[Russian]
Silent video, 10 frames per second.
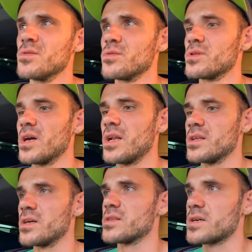Но
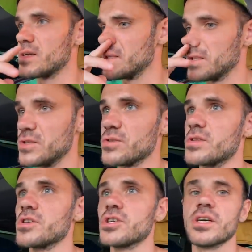далее надо, конечно,
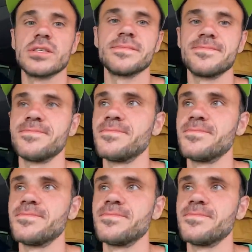что-то решать.